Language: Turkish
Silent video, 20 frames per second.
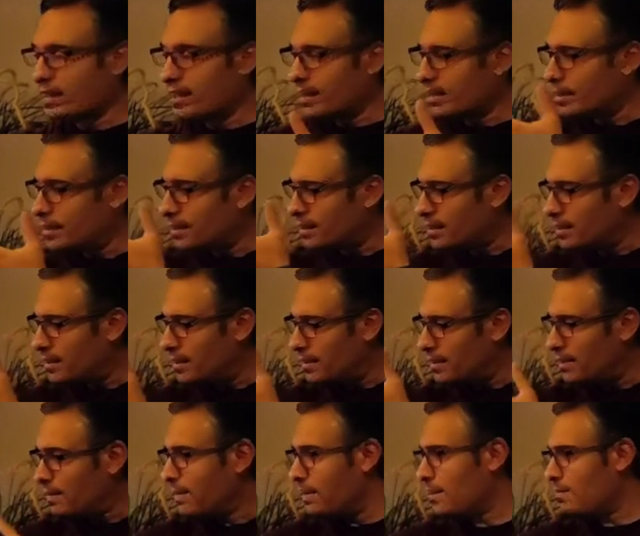E,
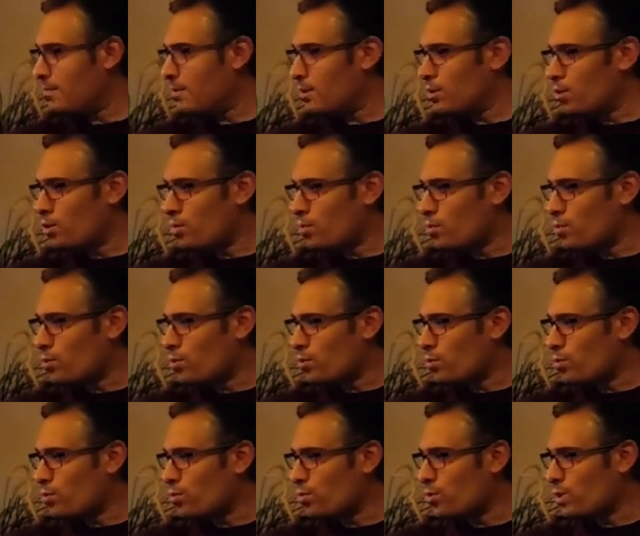yanında görmüş
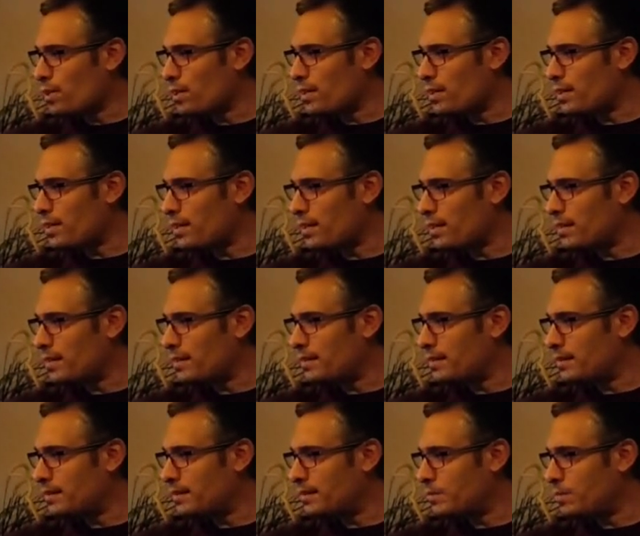olduğunuz şekilde
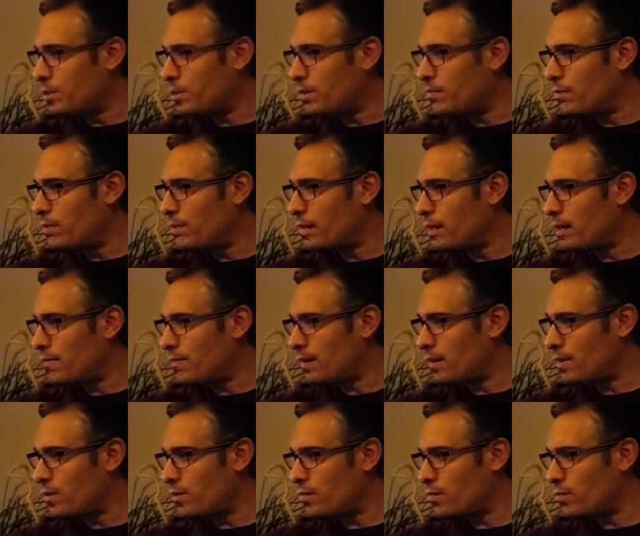e, böyle bir
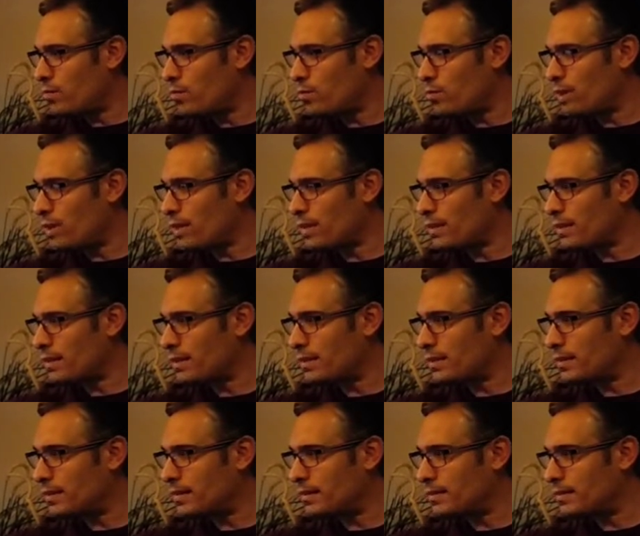akvaryumumuz var.
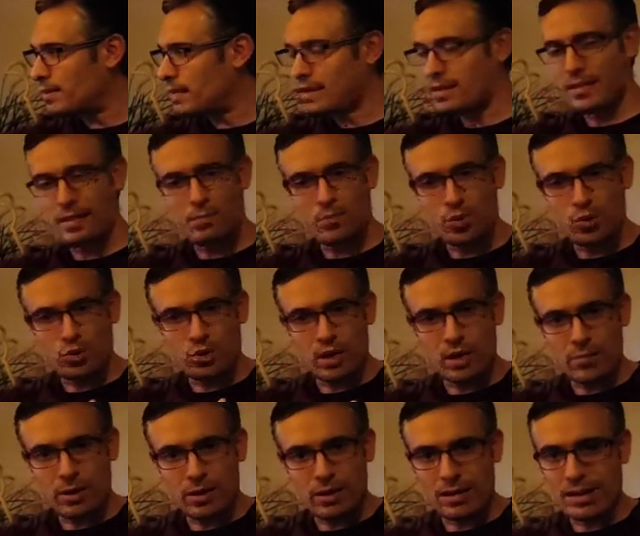fazla büyük
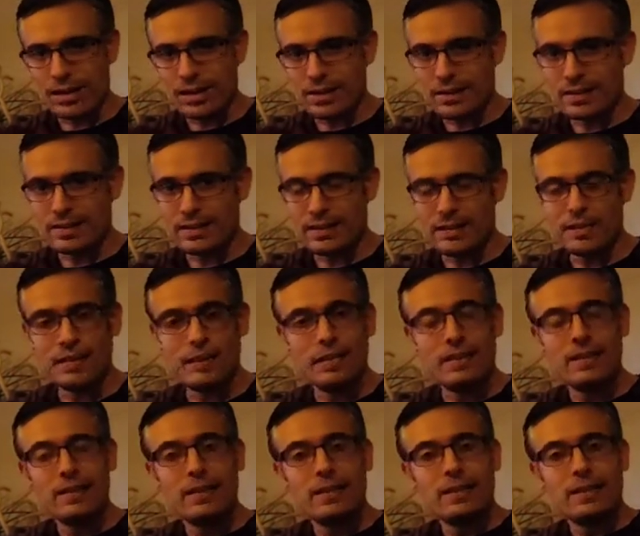ebatlarda değil.
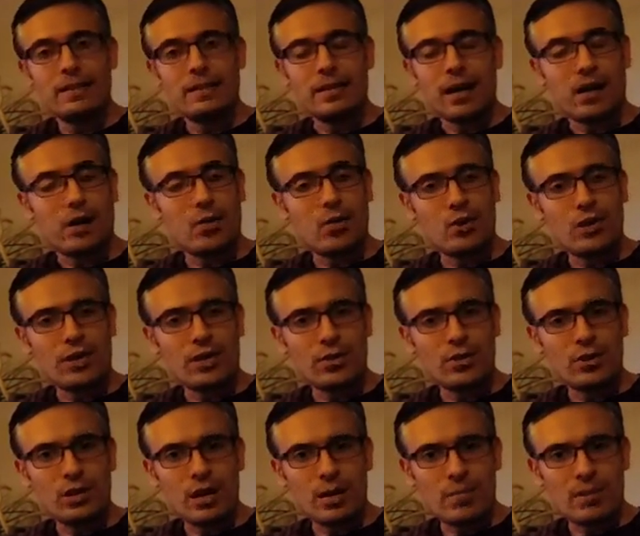Daha önceki
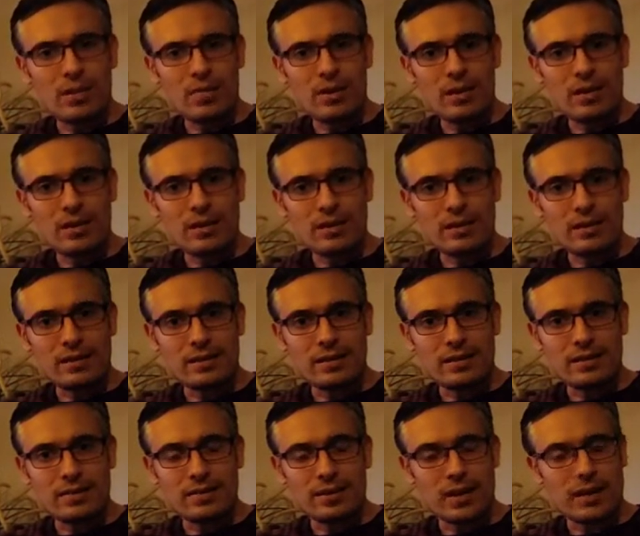dönemde ben
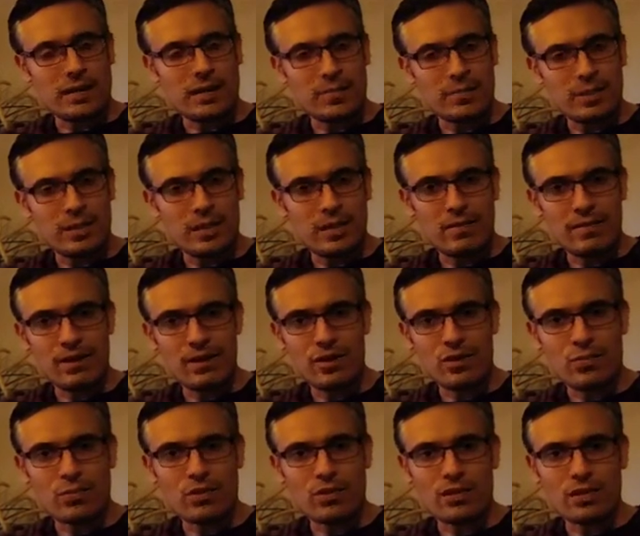farklı bir
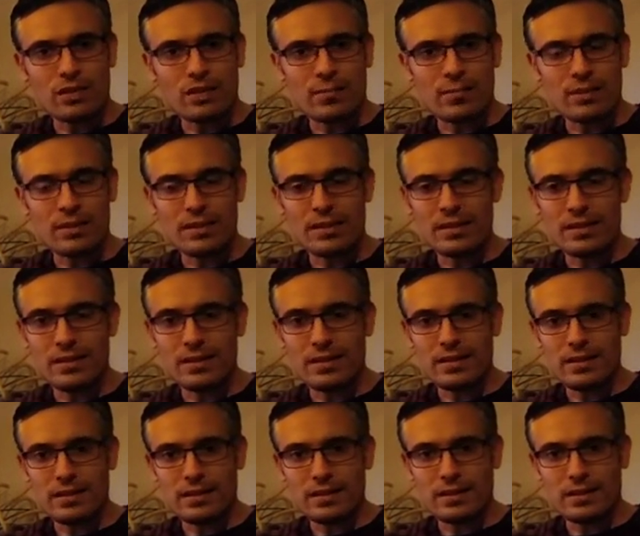akvaryumda daha
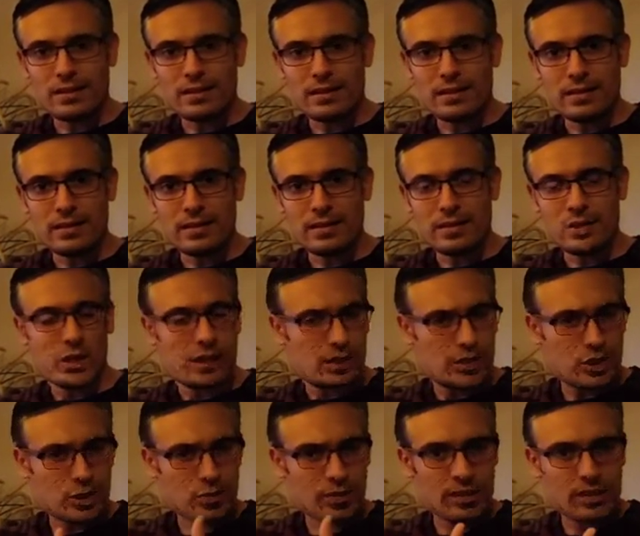bitkili
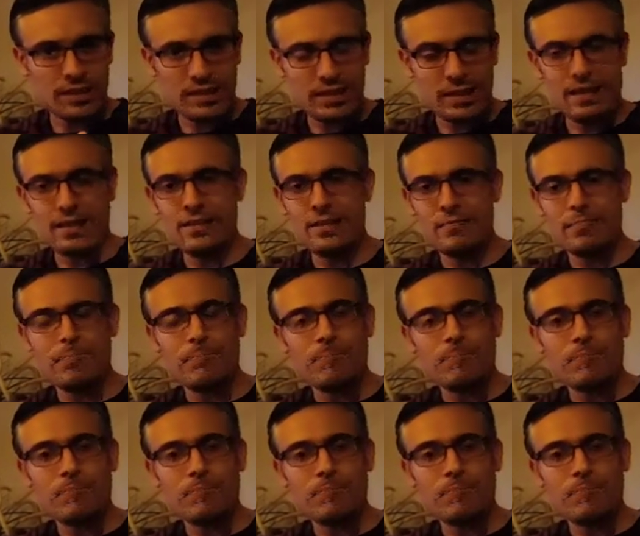çalışmayı denedim.